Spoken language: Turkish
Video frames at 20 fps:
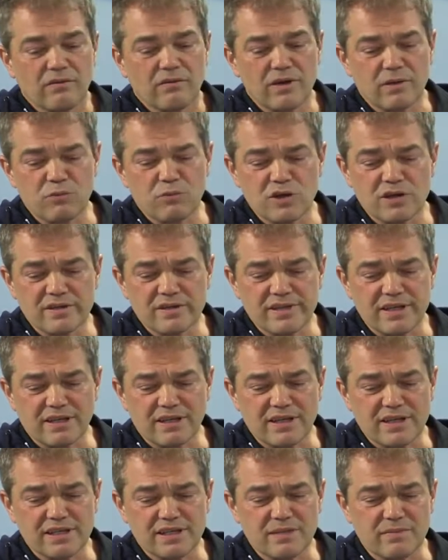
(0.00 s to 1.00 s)
Ve bu
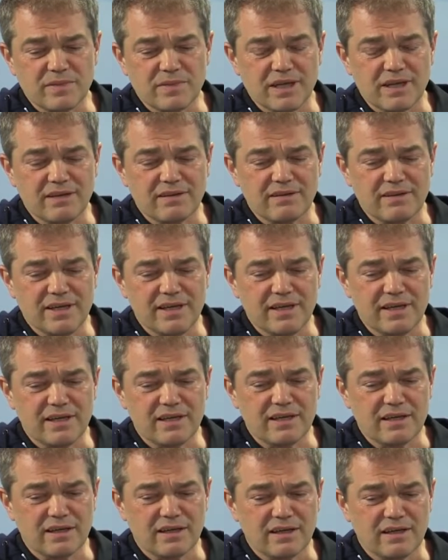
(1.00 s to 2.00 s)
kırsal kesimde dini
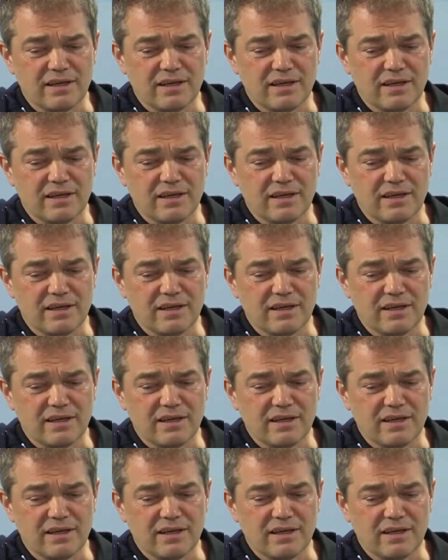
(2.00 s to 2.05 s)
e,